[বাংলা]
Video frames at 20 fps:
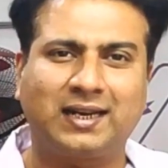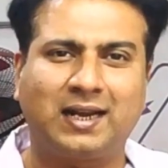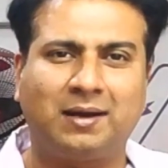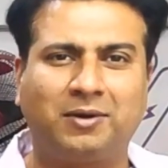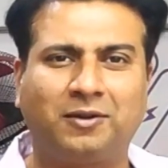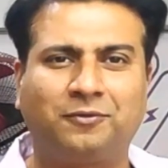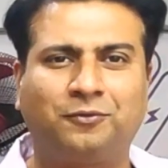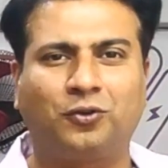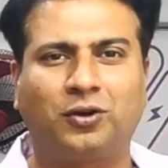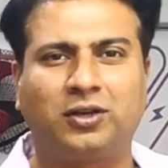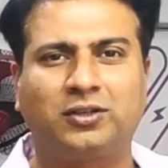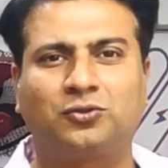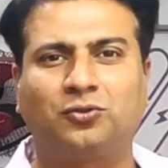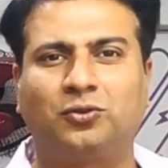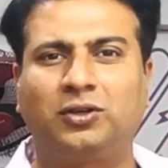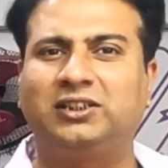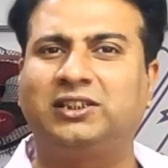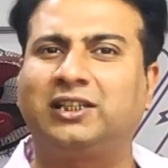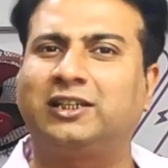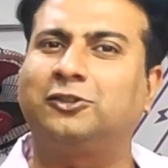যেটা আমরা ফোকাস
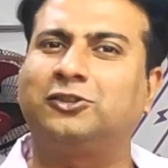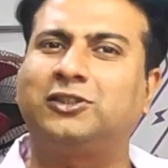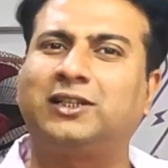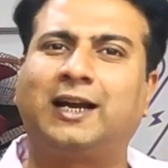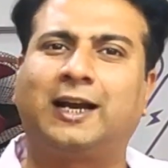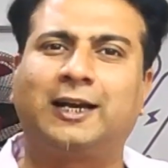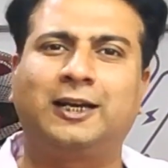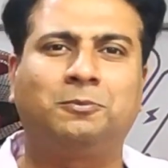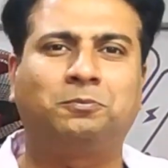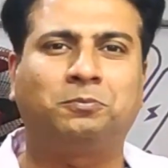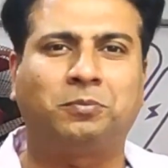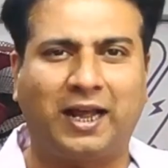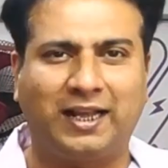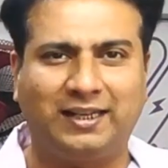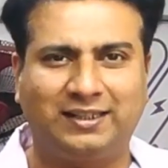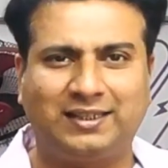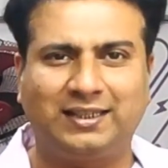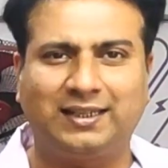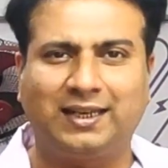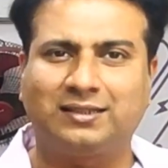করি সেটা হচ্ছে গাড়ির
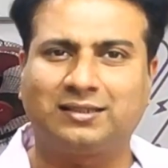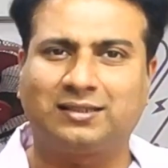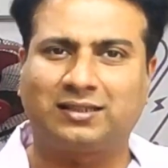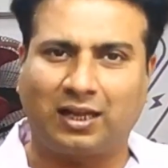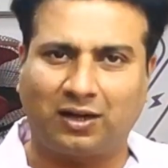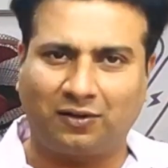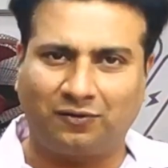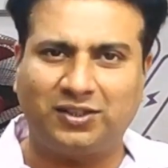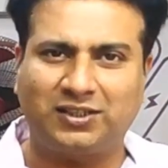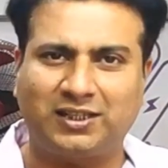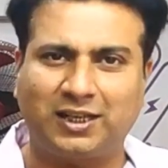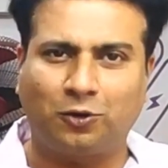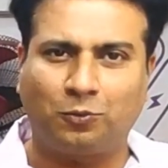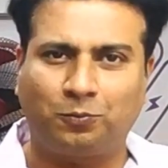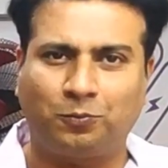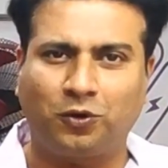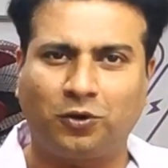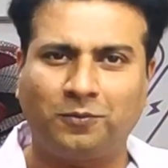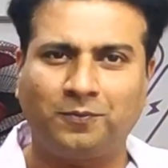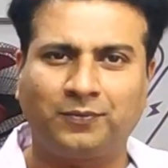প্রাইসিং অ্যান্ড সার্ভিসের
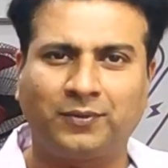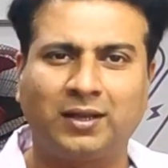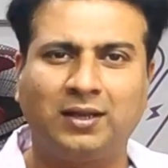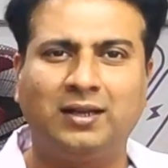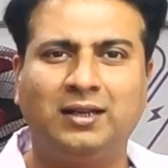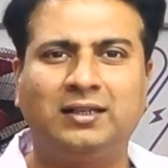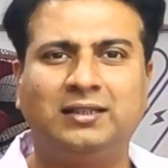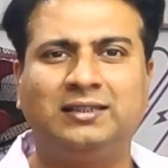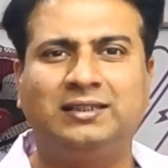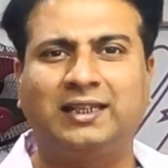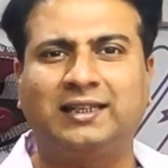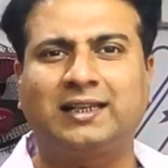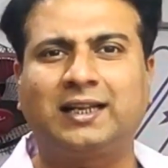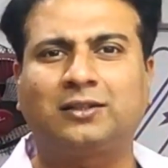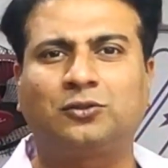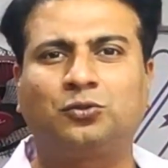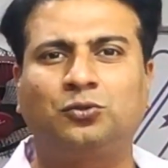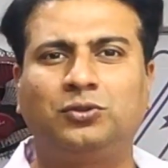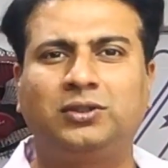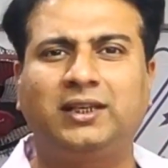ওপর
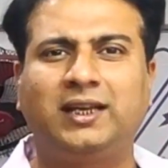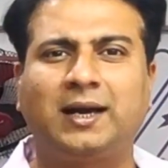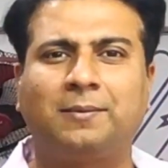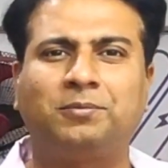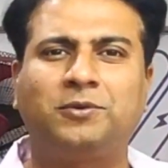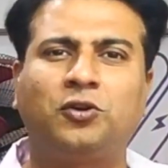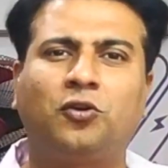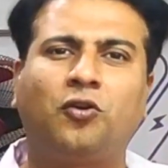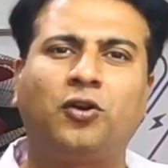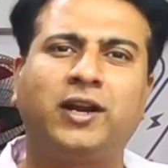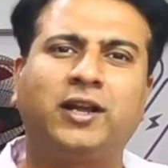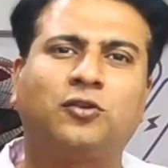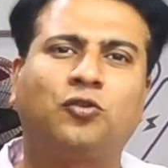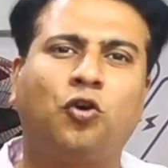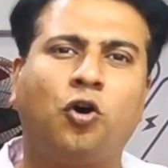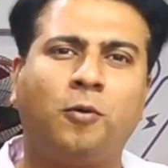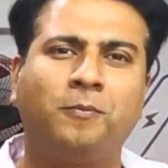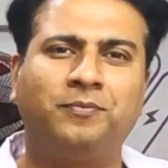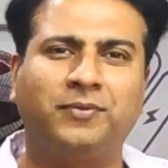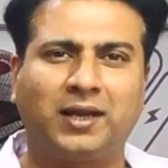যেটা থ্রু দিয়ে আপনি অনেক
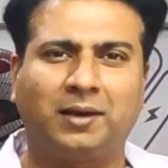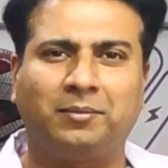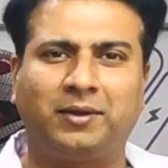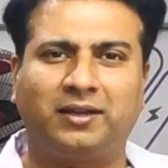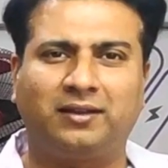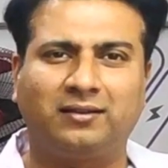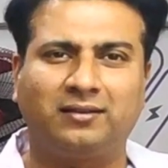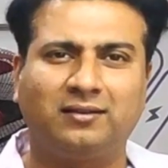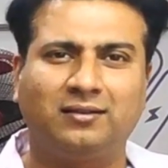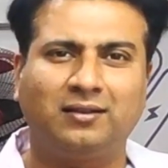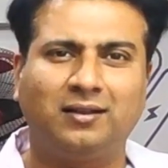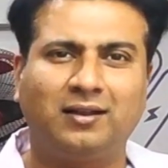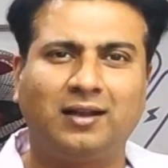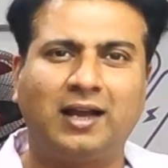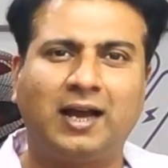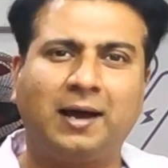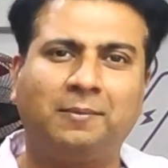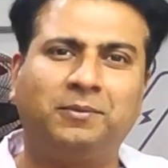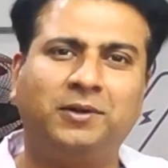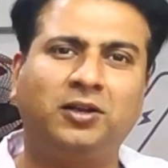কম দামে
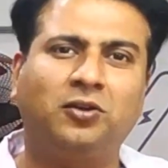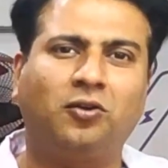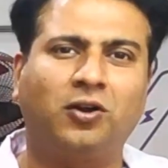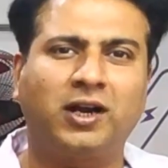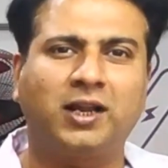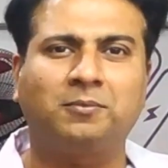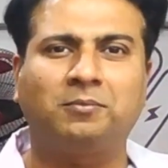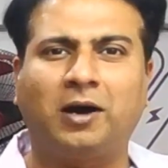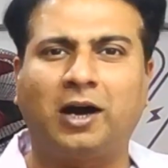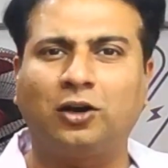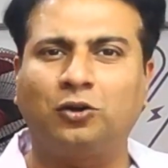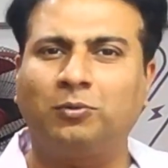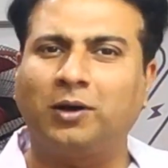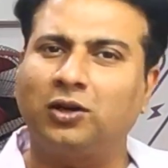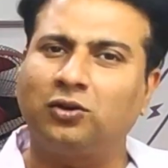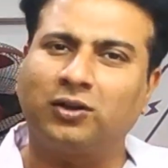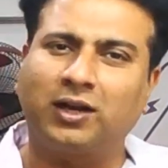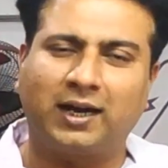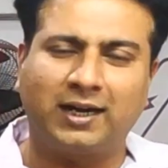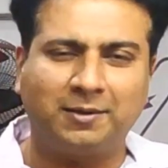আপনি অনেক ভালো
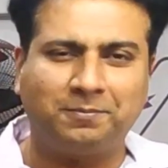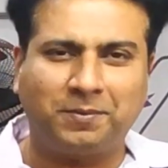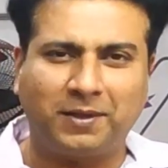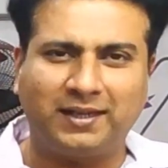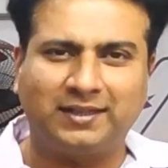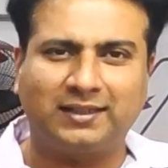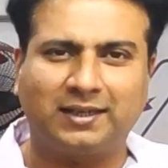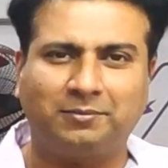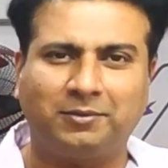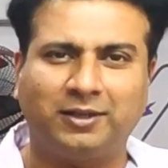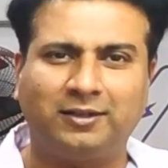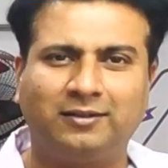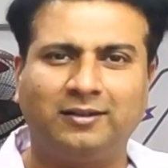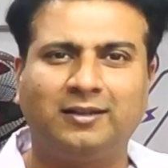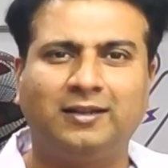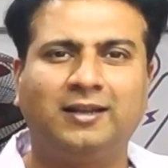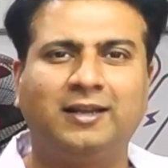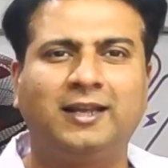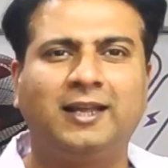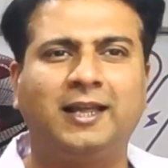ভালো গাড়ি পেয়ে যাবেন
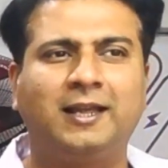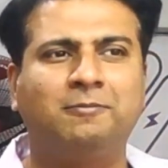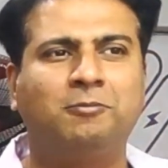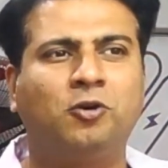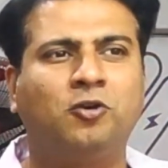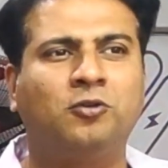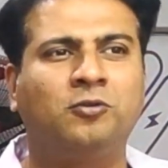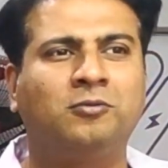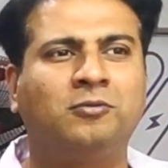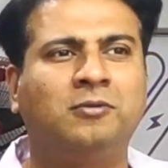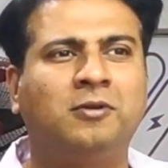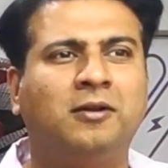এবং